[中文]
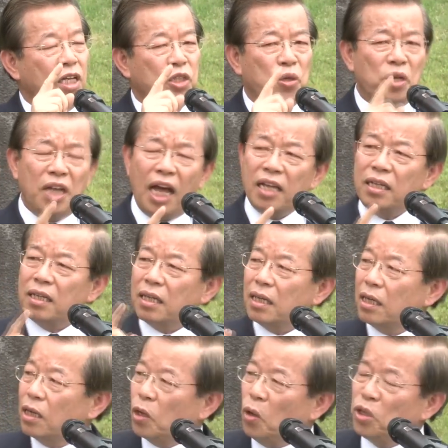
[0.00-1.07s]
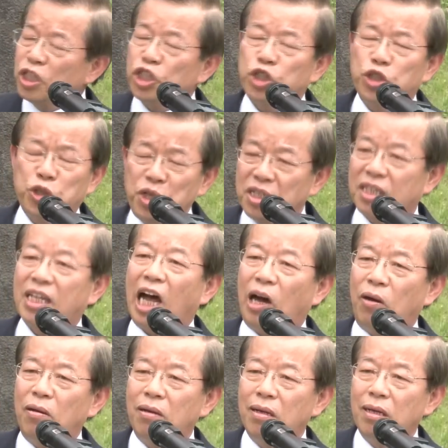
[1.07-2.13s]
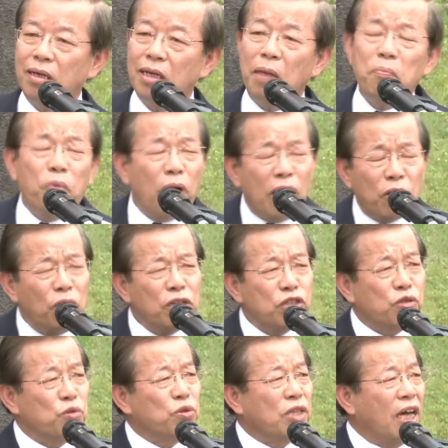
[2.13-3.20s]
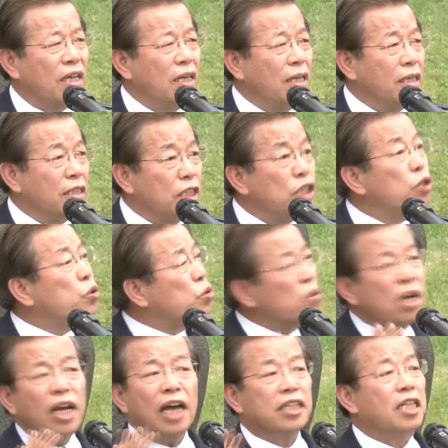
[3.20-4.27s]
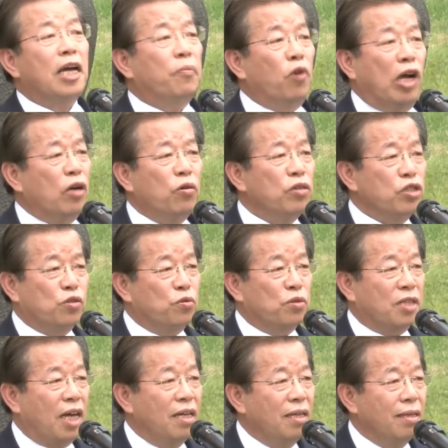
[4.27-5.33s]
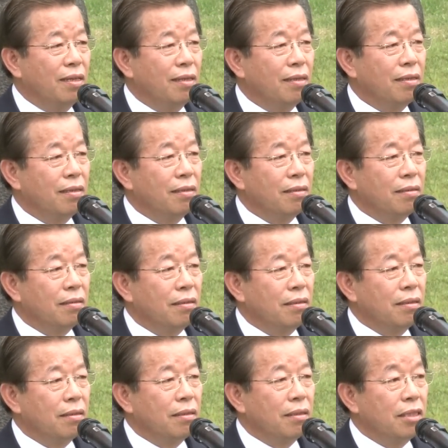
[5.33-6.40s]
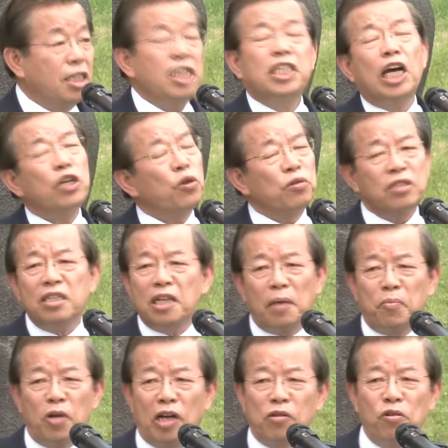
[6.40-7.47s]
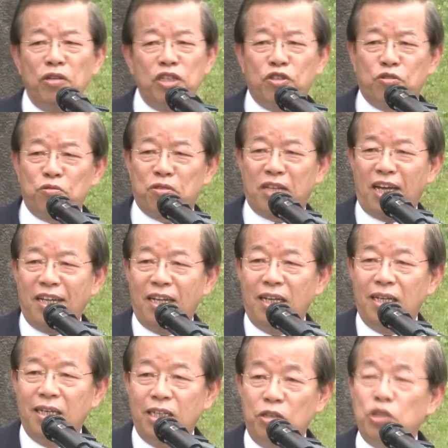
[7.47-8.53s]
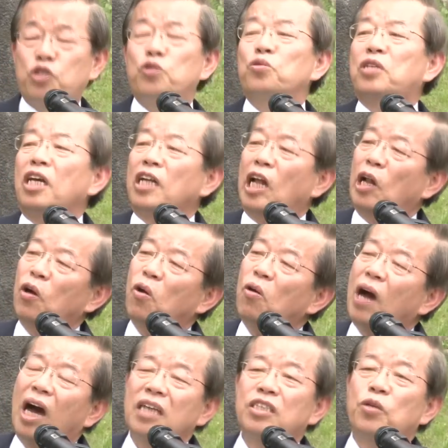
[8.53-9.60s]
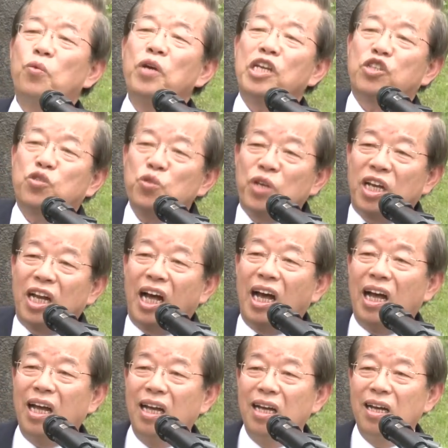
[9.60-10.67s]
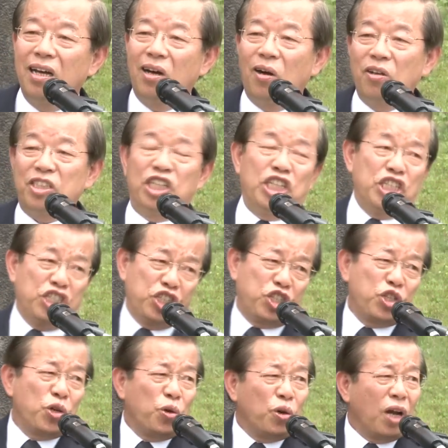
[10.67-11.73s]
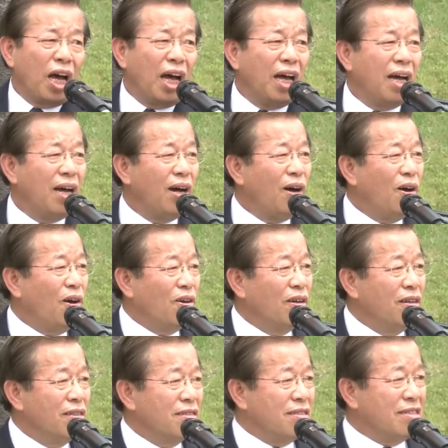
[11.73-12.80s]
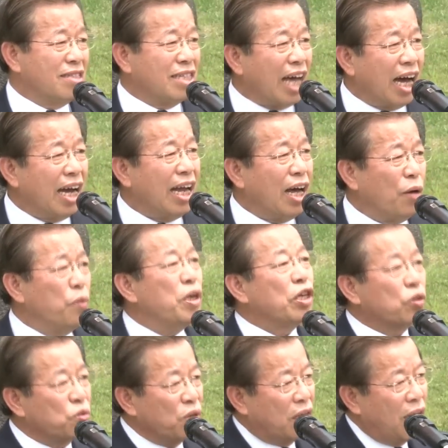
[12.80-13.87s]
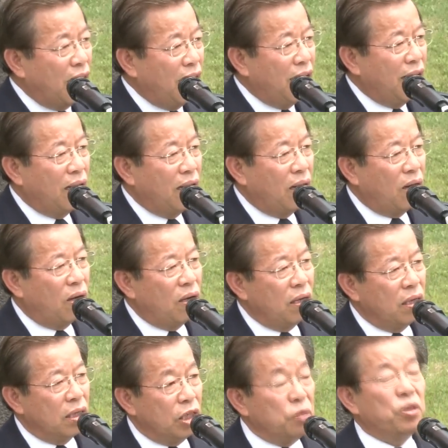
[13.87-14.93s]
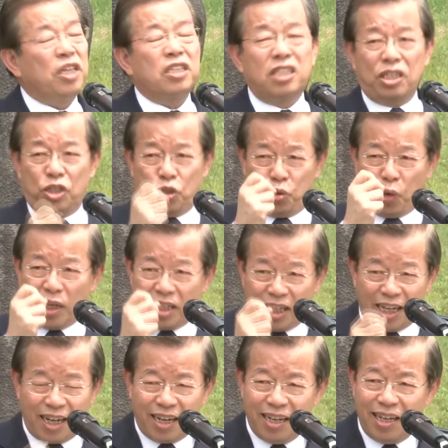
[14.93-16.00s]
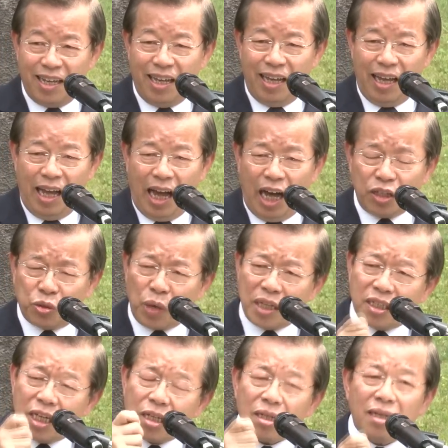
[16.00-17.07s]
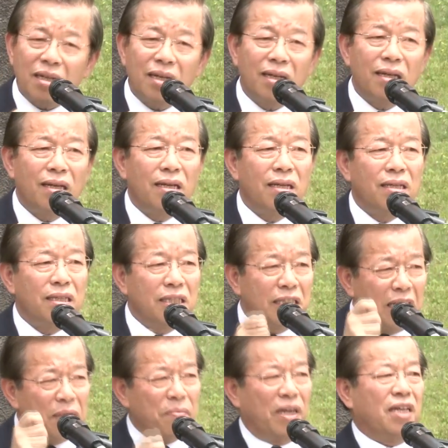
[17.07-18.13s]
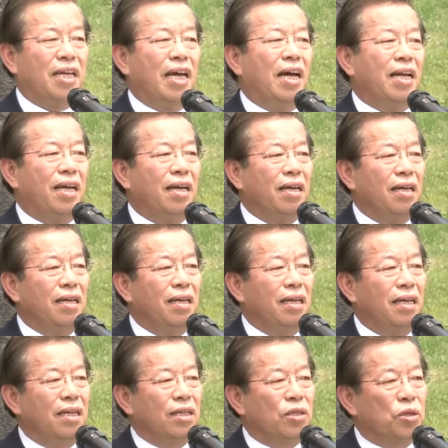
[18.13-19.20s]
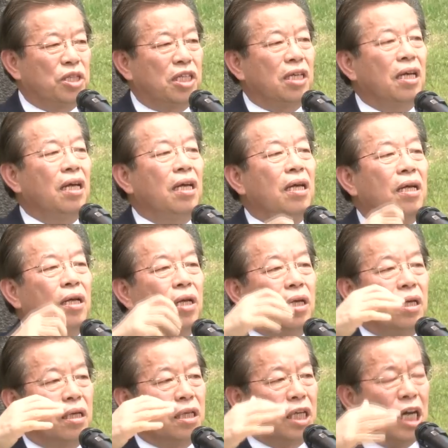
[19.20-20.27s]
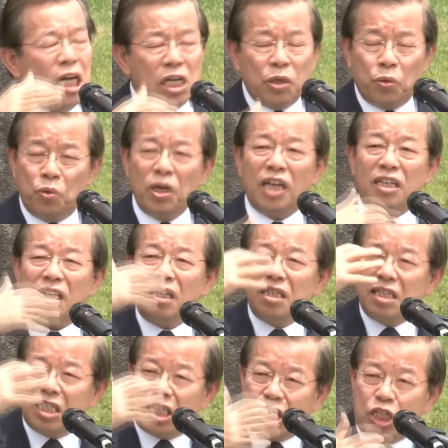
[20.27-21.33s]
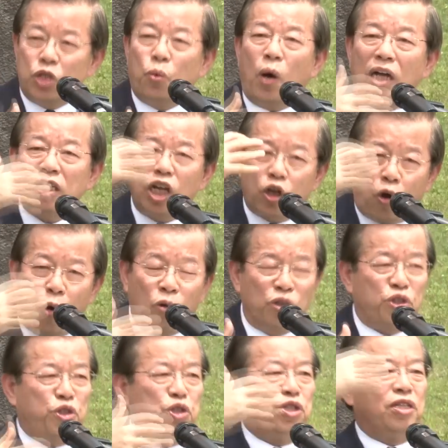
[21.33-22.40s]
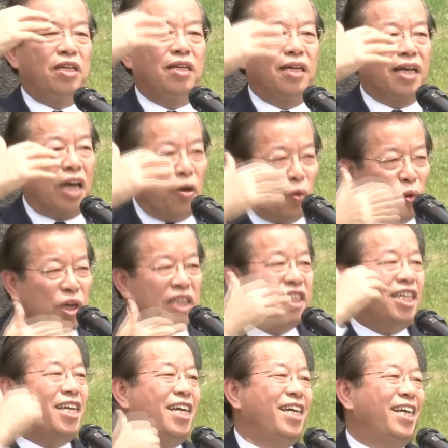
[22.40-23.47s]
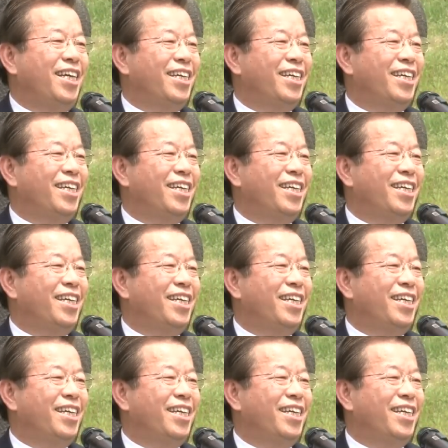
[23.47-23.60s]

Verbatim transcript: 所以咱讲伊殉道，咱无人讲伊自杀。像苏格拉底也无人讲伊自杀，西乡隆盛也无人讲伊自杀，因为自杀人讲也是畏罪啦，哦，饮酒啦，哦，自杀啦，畏罪，哦，因为伊是选择，啊，选择即个物件呢，就是。 克服了死亡的恐惧甲威胁，